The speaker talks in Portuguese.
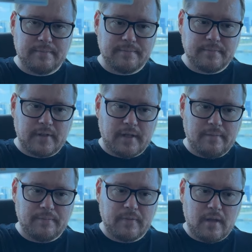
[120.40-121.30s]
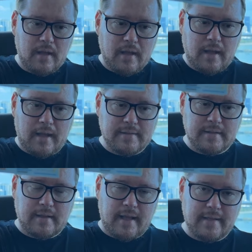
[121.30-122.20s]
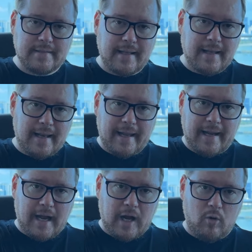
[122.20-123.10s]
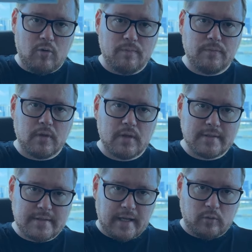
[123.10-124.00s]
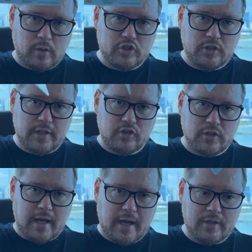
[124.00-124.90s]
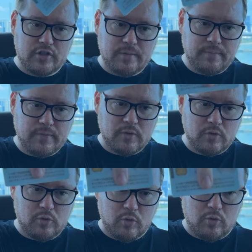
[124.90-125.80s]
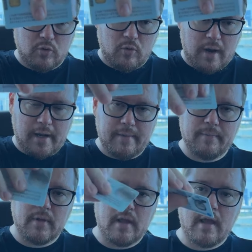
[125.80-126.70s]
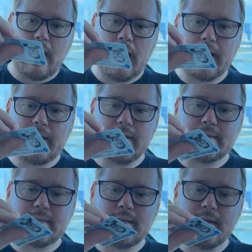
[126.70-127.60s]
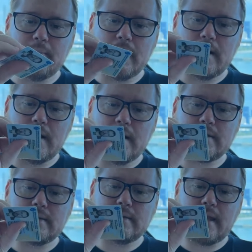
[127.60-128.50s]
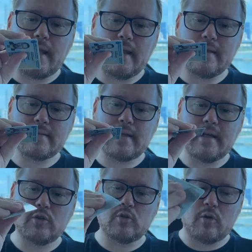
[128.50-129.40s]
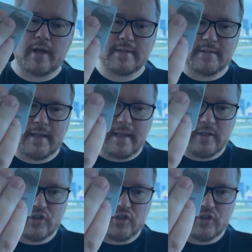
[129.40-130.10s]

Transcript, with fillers: né? Residência legal, cédula de identidade do Uruguai. Aqui em cima tem escrito residente